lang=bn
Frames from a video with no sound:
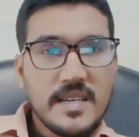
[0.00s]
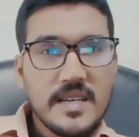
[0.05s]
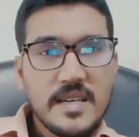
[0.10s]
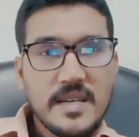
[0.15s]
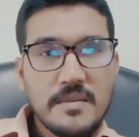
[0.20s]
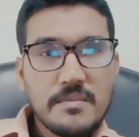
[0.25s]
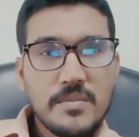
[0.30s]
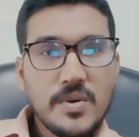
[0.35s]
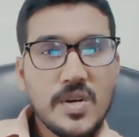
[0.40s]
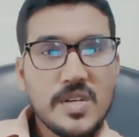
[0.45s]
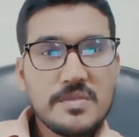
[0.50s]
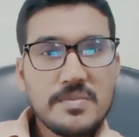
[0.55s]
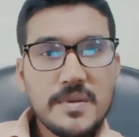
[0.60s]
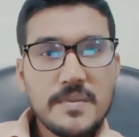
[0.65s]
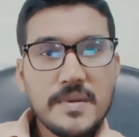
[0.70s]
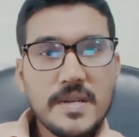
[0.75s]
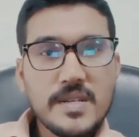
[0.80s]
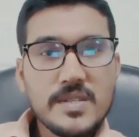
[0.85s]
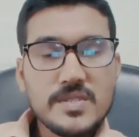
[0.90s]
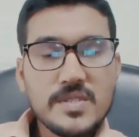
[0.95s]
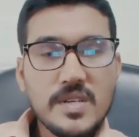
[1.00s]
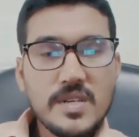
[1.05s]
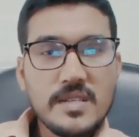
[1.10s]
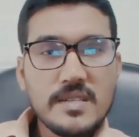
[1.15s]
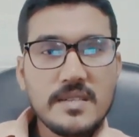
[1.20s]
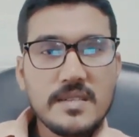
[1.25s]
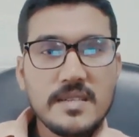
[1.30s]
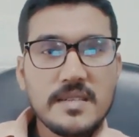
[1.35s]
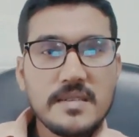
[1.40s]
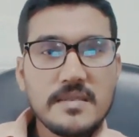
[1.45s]
বক্স প্রিপারেশন
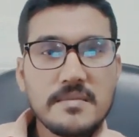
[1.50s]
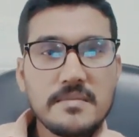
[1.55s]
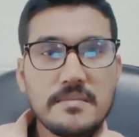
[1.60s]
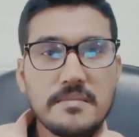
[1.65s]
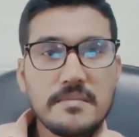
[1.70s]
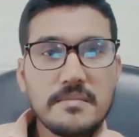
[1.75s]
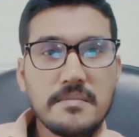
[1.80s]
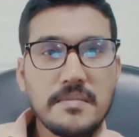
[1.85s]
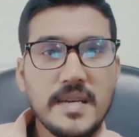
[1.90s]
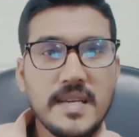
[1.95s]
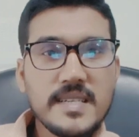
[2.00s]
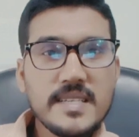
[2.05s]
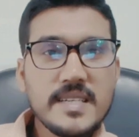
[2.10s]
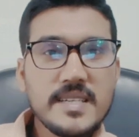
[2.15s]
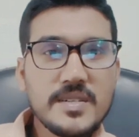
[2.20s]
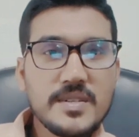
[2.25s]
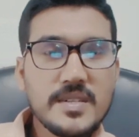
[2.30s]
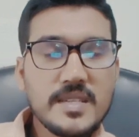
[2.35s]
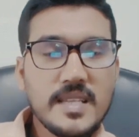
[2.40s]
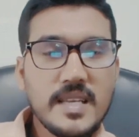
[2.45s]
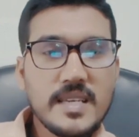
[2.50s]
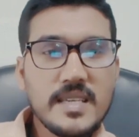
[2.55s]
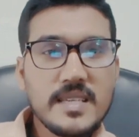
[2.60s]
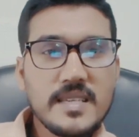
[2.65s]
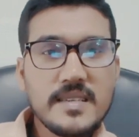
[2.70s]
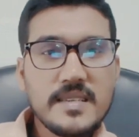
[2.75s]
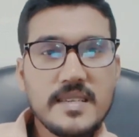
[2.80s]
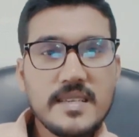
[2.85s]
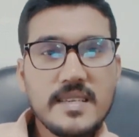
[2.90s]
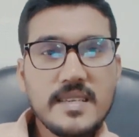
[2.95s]
মেনটেন করে থাকি
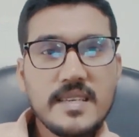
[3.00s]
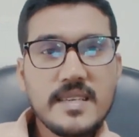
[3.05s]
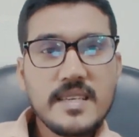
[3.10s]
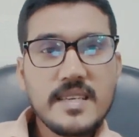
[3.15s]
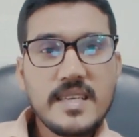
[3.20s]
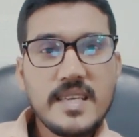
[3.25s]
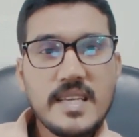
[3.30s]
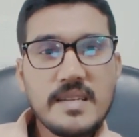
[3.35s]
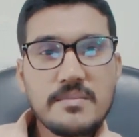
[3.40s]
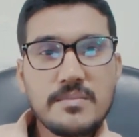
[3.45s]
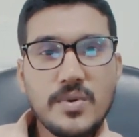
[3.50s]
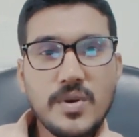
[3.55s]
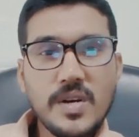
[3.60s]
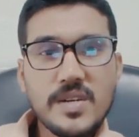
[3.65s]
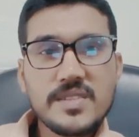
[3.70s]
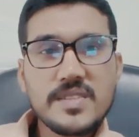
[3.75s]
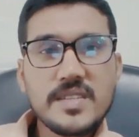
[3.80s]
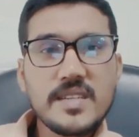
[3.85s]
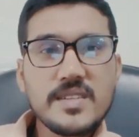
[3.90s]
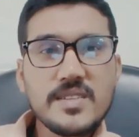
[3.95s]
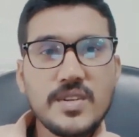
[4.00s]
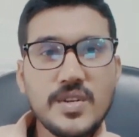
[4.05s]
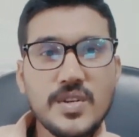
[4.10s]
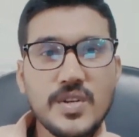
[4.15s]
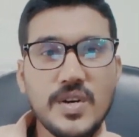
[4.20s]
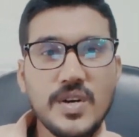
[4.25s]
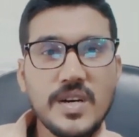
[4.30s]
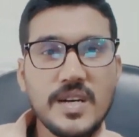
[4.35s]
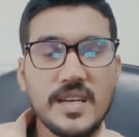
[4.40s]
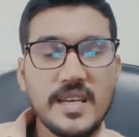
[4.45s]
এর বক্সের জন্য
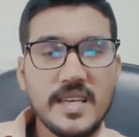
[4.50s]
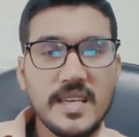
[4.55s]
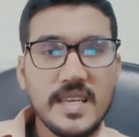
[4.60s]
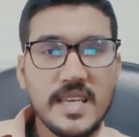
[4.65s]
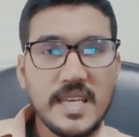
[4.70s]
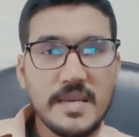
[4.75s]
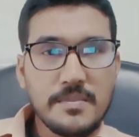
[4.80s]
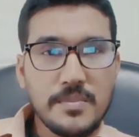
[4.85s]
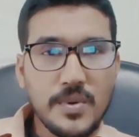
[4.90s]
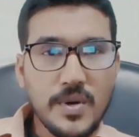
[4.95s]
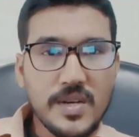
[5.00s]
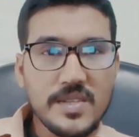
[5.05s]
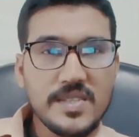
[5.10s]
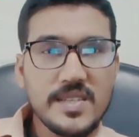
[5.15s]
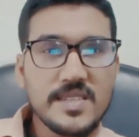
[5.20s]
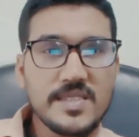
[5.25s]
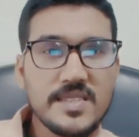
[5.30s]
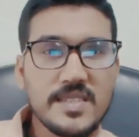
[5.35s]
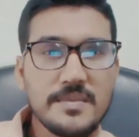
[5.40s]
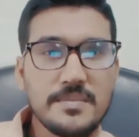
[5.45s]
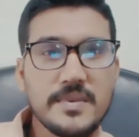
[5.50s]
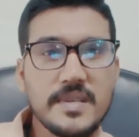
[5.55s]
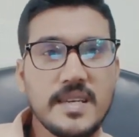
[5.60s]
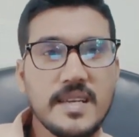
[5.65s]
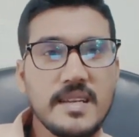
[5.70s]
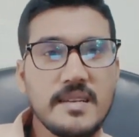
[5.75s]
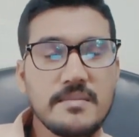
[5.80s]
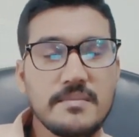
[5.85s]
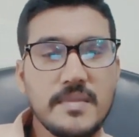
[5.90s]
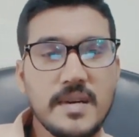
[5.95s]
এই বক্সের
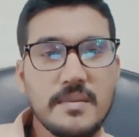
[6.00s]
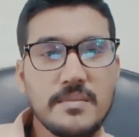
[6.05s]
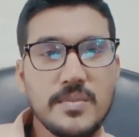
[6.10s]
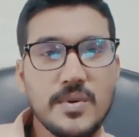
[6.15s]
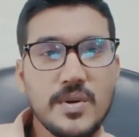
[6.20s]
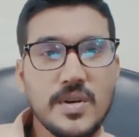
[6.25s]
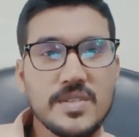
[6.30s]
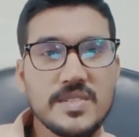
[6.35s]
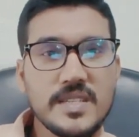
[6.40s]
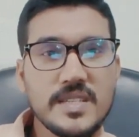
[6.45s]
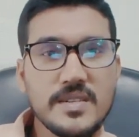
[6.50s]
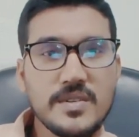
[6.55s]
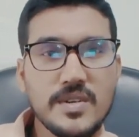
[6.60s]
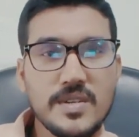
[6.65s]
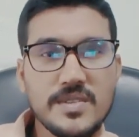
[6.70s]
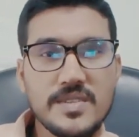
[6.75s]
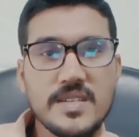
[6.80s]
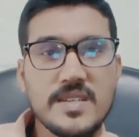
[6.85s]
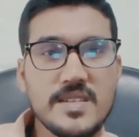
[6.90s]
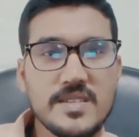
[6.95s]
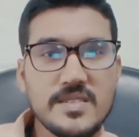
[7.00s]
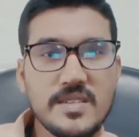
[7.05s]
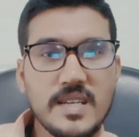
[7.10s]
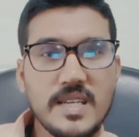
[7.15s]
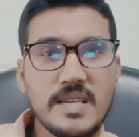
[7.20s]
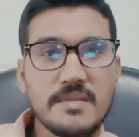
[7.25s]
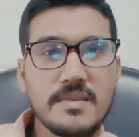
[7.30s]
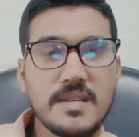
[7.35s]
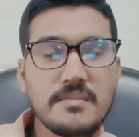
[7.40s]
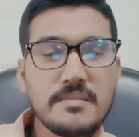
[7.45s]
জিপিএল বা বক্সের কনসেন্ট্রেশন
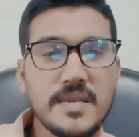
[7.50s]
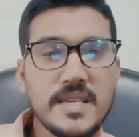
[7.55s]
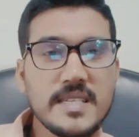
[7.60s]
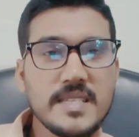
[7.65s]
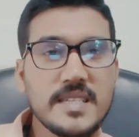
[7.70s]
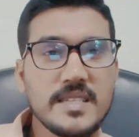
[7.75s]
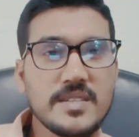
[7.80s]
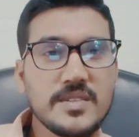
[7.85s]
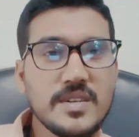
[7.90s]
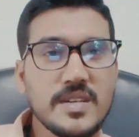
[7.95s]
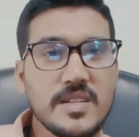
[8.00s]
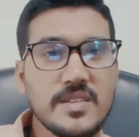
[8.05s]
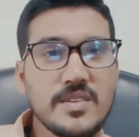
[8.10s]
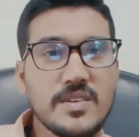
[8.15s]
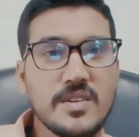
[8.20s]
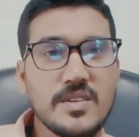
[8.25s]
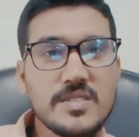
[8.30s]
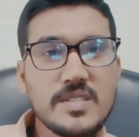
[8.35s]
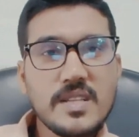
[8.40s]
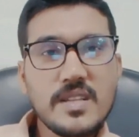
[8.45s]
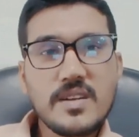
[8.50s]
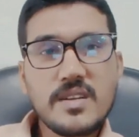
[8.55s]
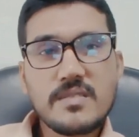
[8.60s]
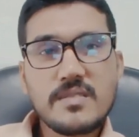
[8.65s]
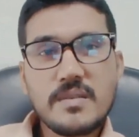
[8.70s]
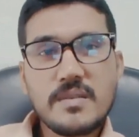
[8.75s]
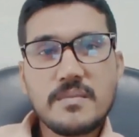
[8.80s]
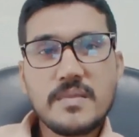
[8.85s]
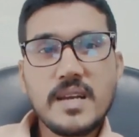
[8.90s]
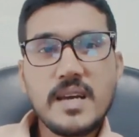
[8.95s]
লেভেল মেনটেন করার জন্য সাধারণত
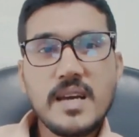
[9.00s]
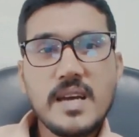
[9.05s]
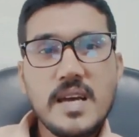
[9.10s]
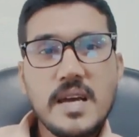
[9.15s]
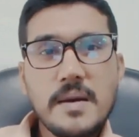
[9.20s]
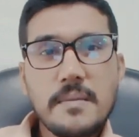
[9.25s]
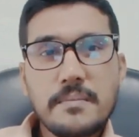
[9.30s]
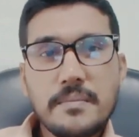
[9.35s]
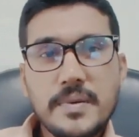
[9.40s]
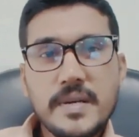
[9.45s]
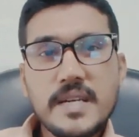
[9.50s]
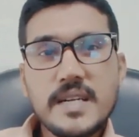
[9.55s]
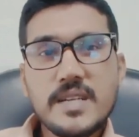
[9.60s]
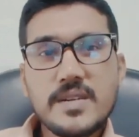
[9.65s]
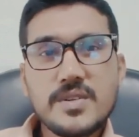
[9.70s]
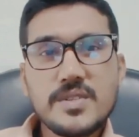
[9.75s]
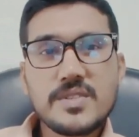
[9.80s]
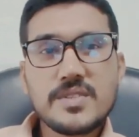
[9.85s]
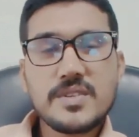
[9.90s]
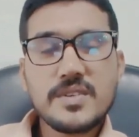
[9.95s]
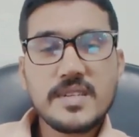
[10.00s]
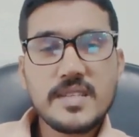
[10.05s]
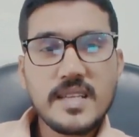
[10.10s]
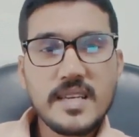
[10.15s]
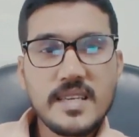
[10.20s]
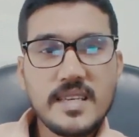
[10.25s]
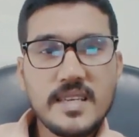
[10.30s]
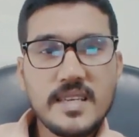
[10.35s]
আমরা ফিড ইউজ করে থাকি